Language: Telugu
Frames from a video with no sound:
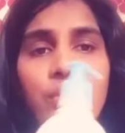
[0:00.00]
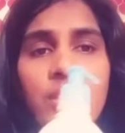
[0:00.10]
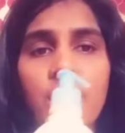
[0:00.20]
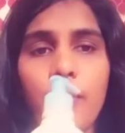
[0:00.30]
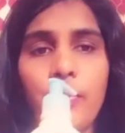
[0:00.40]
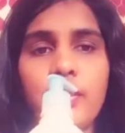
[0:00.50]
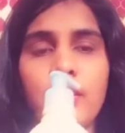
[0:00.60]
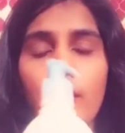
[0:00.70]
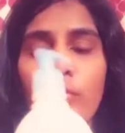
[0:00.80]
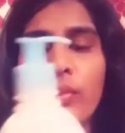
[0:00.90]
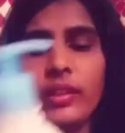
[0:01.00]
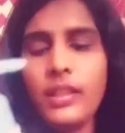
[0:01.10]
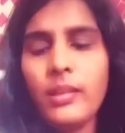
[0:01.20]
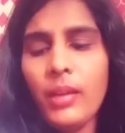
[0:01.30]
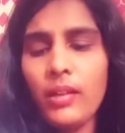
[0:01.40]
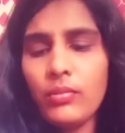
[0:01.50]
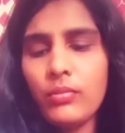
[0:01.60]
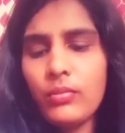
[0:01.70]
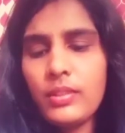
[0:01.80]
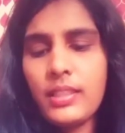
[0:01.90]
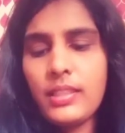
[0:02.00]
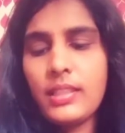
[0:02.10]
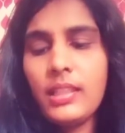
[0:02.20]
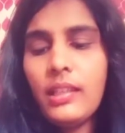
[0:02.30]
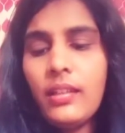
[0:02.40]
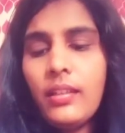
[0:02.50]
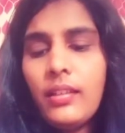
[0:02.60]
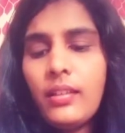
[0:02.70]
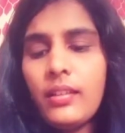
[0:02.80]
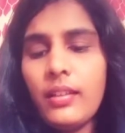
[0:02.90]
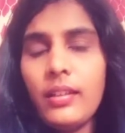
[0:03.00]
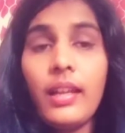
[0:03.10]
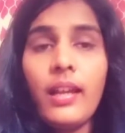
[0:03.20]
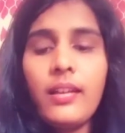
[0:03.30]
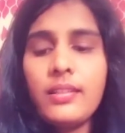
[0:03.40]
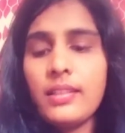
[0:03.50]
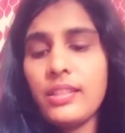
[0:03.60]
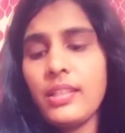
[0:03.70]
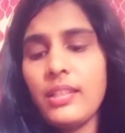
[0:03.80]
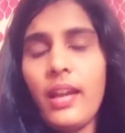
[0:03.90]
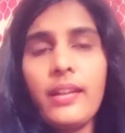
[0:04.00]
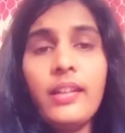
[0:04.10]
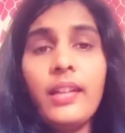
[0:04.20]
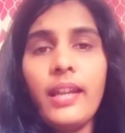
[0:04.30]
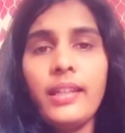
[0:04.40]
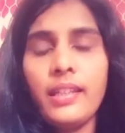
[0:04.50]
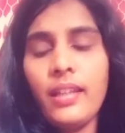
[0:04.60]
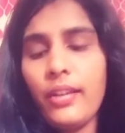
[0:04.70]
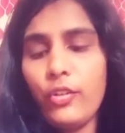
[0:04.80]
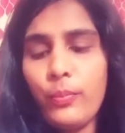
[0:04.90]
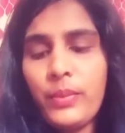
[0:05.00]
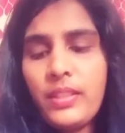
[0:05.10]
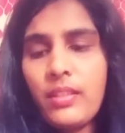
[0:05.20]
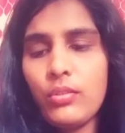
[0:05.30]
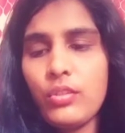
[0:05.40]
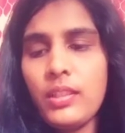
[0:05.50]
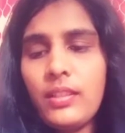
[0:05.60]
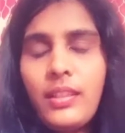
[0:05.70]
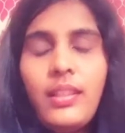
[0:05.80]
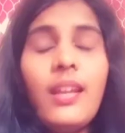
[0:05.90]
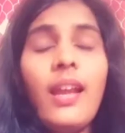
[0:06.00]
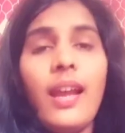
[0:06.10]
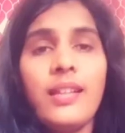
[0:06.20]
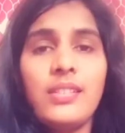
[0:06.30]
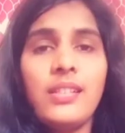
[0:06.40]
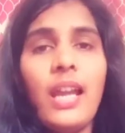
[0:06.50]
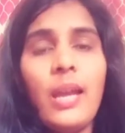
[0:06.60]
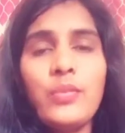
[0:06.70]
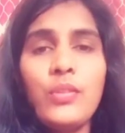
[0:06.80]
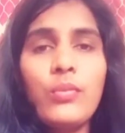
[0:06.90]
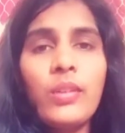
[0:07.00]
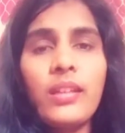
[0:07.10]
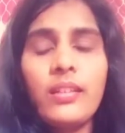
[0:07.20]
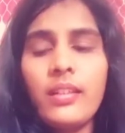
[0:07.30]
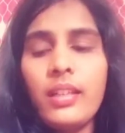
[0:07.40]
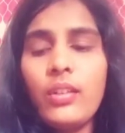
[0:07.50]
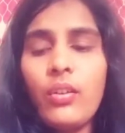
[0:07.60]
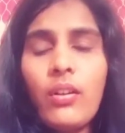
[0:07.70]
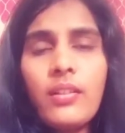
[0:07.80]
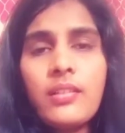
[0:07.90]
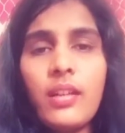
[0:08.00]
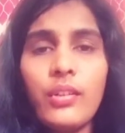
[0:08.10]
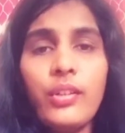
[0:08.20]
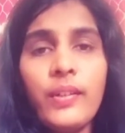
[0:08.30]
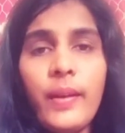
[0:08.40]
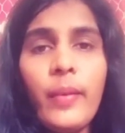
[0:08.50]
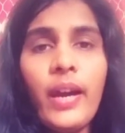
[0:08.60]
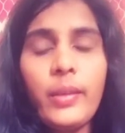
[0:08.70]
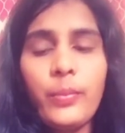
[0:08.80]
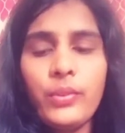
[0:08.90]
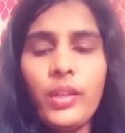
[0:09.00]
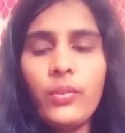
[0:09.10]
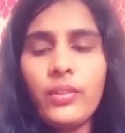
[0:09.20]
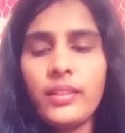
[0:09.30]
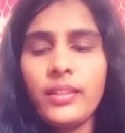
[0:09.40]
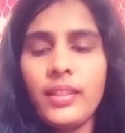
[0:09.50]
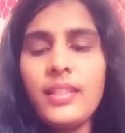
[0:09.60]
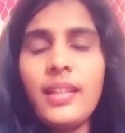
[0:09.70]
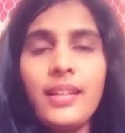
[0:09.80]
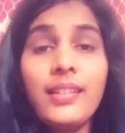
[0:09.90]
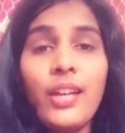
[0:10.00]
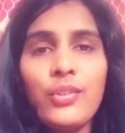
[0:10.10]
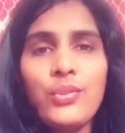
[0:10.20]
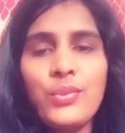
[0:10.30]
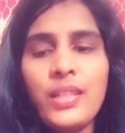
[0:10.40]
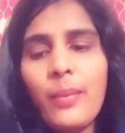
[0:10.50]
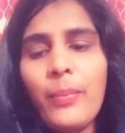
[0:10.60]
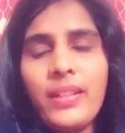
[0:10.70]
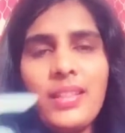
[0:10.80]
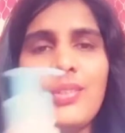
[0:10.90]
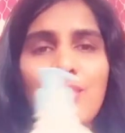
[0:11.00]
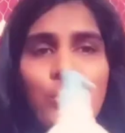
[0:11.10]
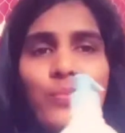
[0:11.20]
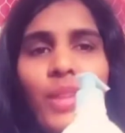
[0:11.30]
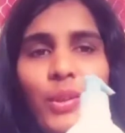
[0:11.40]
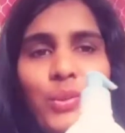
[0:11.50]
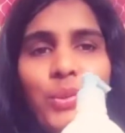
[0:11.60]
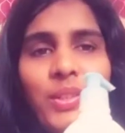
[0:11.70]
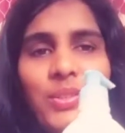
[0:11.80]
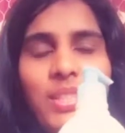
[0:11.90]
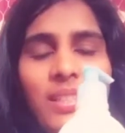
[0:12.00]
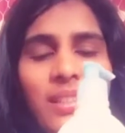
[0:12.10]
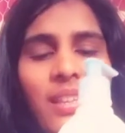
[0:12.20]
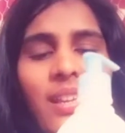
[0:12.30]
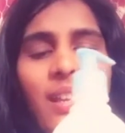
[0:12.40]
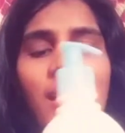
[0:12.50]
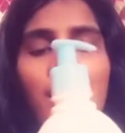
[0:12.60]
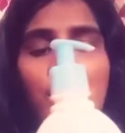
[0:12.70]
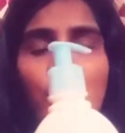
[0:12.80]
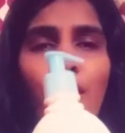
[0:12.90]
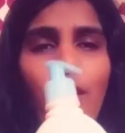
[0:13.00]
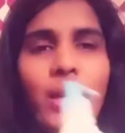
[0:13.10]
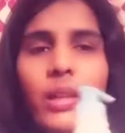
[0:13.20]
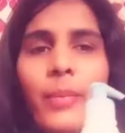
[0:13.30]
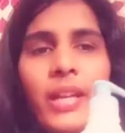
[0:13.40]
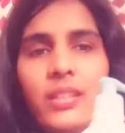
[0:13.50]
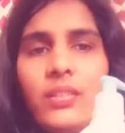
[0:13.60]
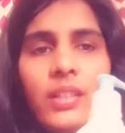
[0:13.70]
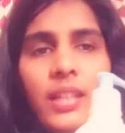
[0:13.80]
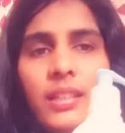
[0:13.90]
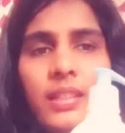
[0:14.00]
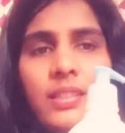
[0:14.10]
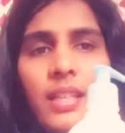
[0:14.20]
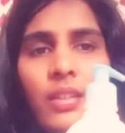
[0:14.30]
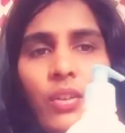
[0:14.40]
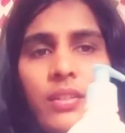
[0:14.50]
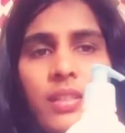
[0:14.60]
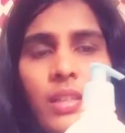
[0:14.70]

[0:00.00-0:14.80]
నుంచి తెప్పించాము ఇది మాకు సిక్స్టీన్ నా సిక్స్టీన్ హండ్రెడ్ నైంటీ నైన్ రూపీస్కి వచ్చింది యాక్చువల్గా యాప్స్లో కూడా ఏంటంటే కాస్ట్ అటు ఇటుగా మారిపోతూ ఉంటుంది కదా సడన్గా చూసేటప్పటికి కొంచెం తక్కువగా వచ్చింది సో నార్మల్గా బయట కొనాలంటే చాలా కాస్ట్